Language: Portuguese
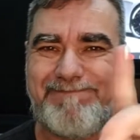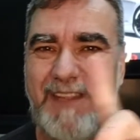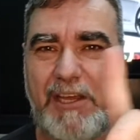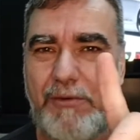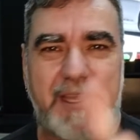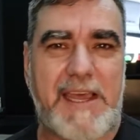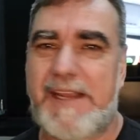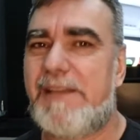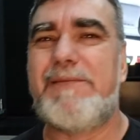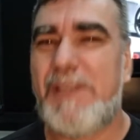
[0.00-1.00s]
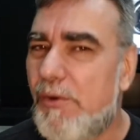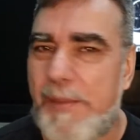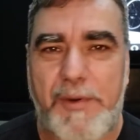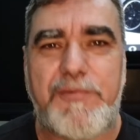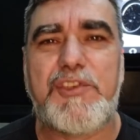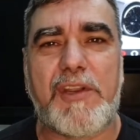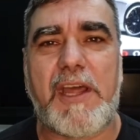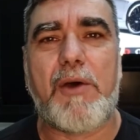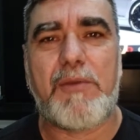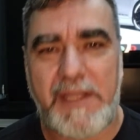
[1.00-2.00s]
não, cara, não é
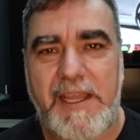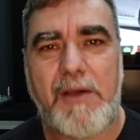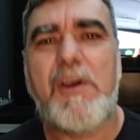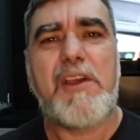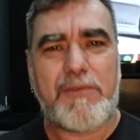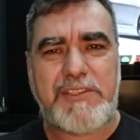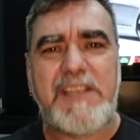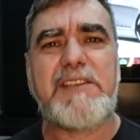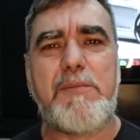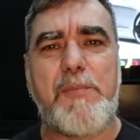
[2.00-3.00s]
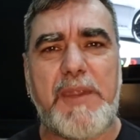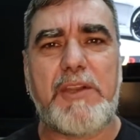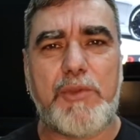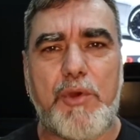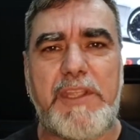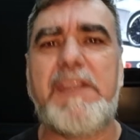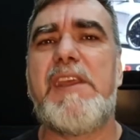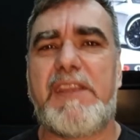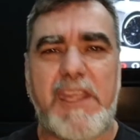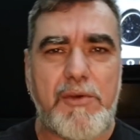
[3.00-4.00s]
profissional, legal? Vocês que me
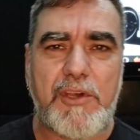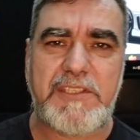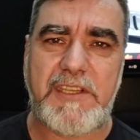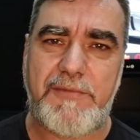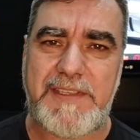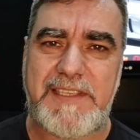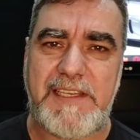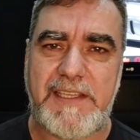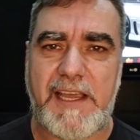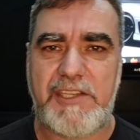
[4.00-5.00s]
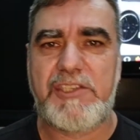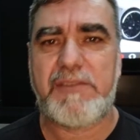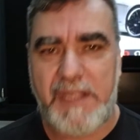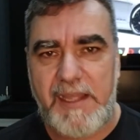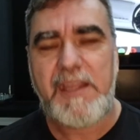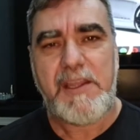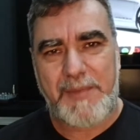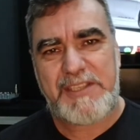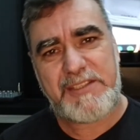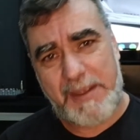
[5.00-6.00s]
perdoem quem gosta de facilidade, tá?
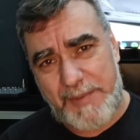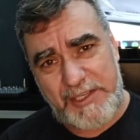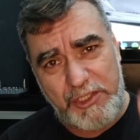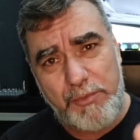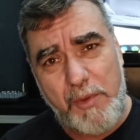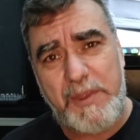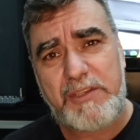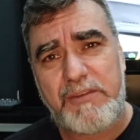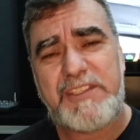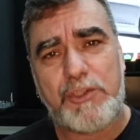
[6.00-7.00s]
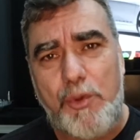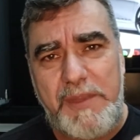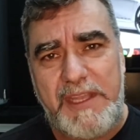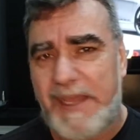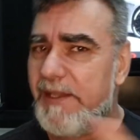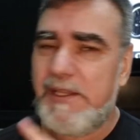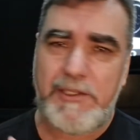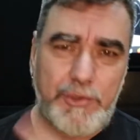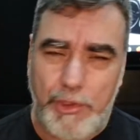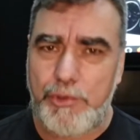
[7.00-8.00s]
Mas a partir do momento que você dominar
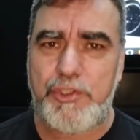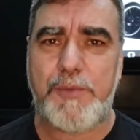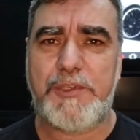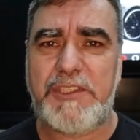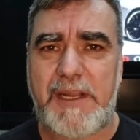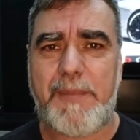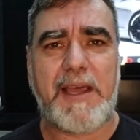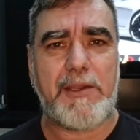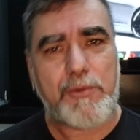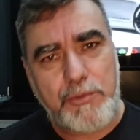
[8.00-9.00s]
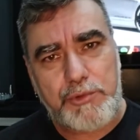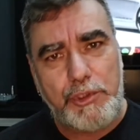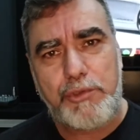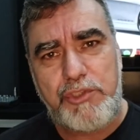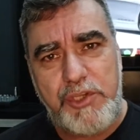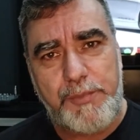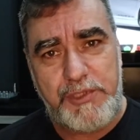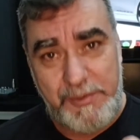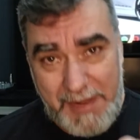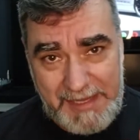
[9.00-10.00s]
todo tipo de trabalho, com todo tipo
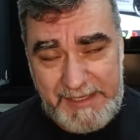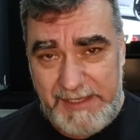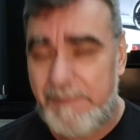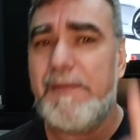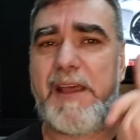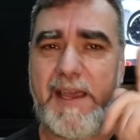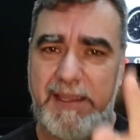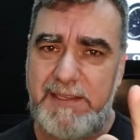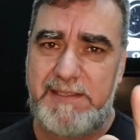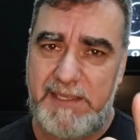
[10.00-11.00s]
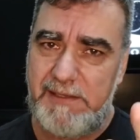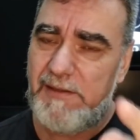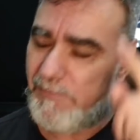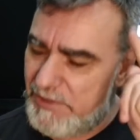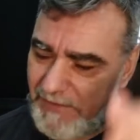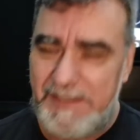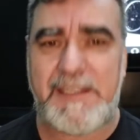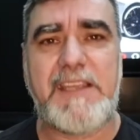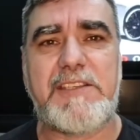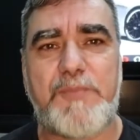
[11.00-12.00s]
de máquina, aí sim você vai
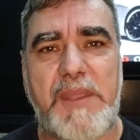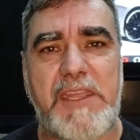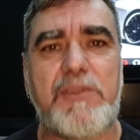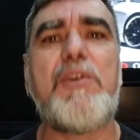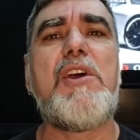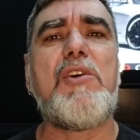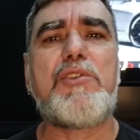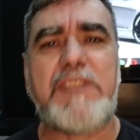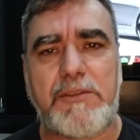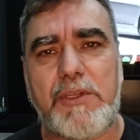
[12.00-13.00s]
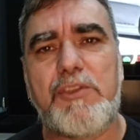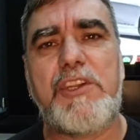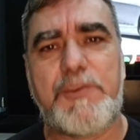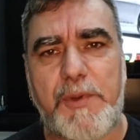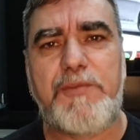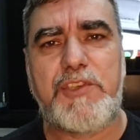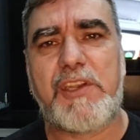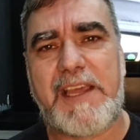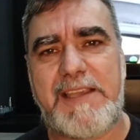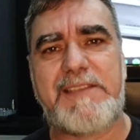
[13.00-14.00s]
ter respeito. Os tatuadores
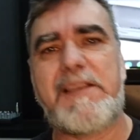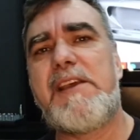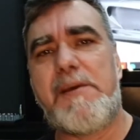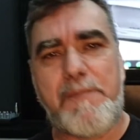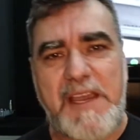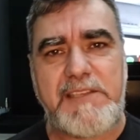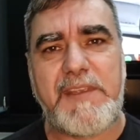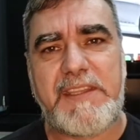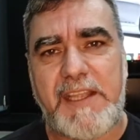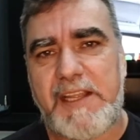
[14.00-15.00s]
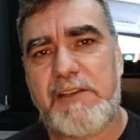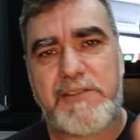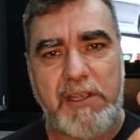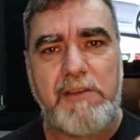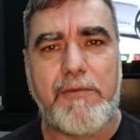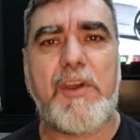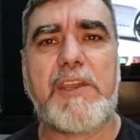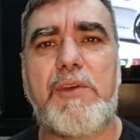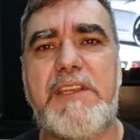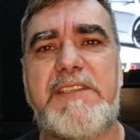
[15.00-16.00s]
profissionais mais veteranos vão
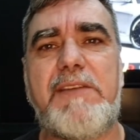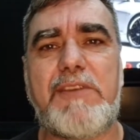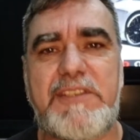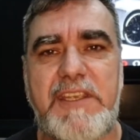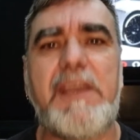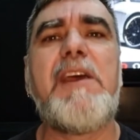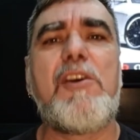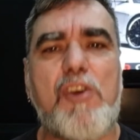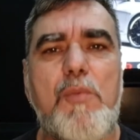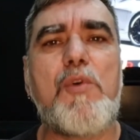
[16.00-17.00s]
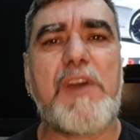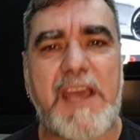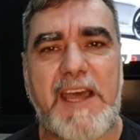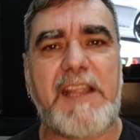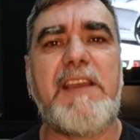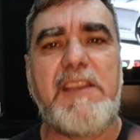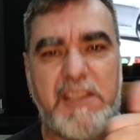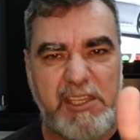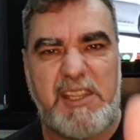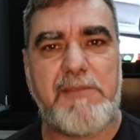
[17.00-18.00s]
reconhecer você como um cara
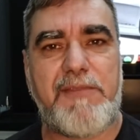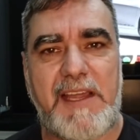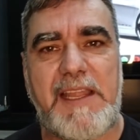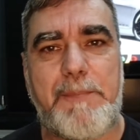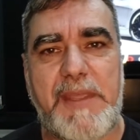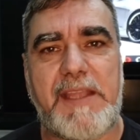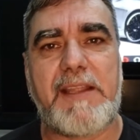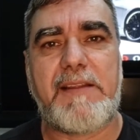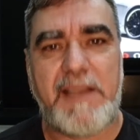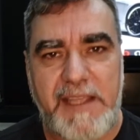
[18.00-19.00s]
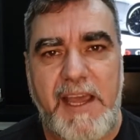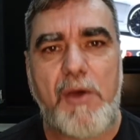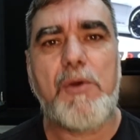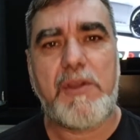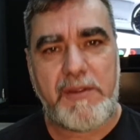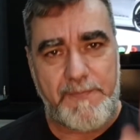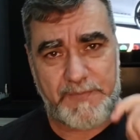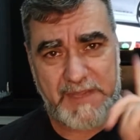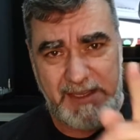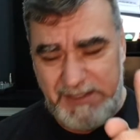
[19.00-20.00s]
que vale a pena, legal?
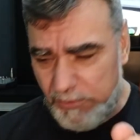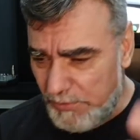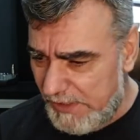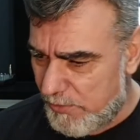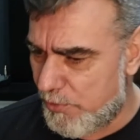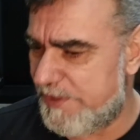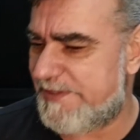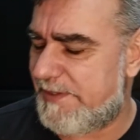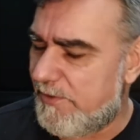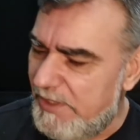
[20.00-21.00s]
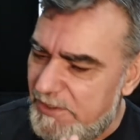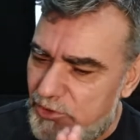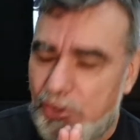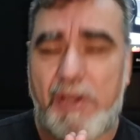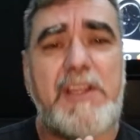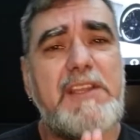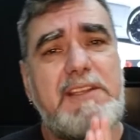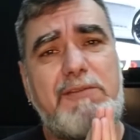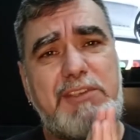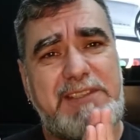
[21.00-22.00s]
A segunda coisa, olha só,
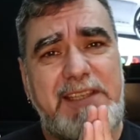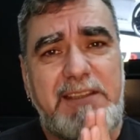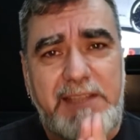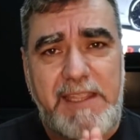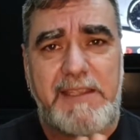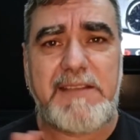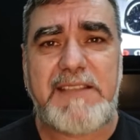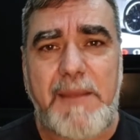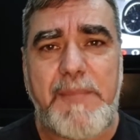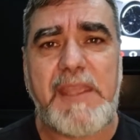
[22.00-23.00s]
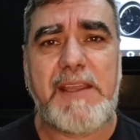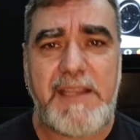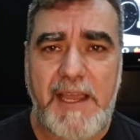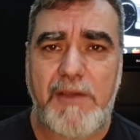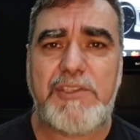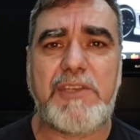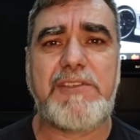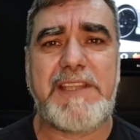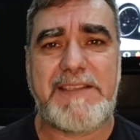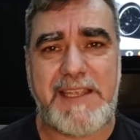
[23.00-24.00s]
você tem que saber criar os
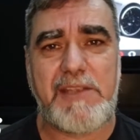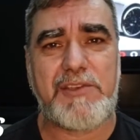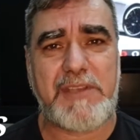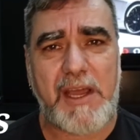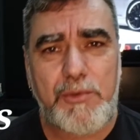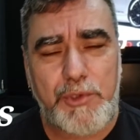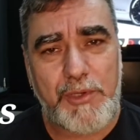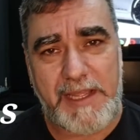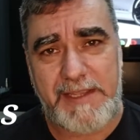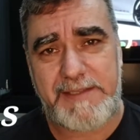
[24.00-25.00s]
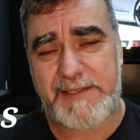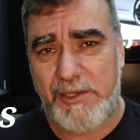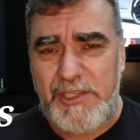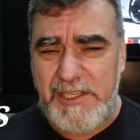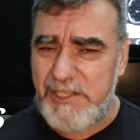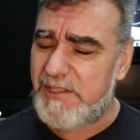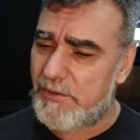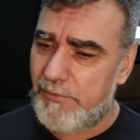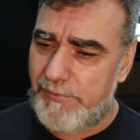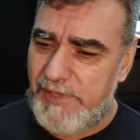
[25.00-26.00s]
seus desenhos autorais. Eu já disse
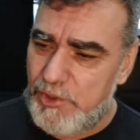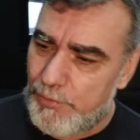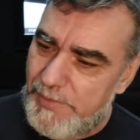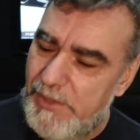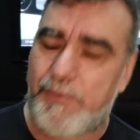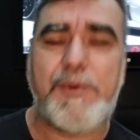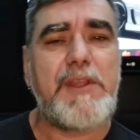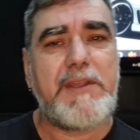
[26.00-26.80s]
num vídeo meu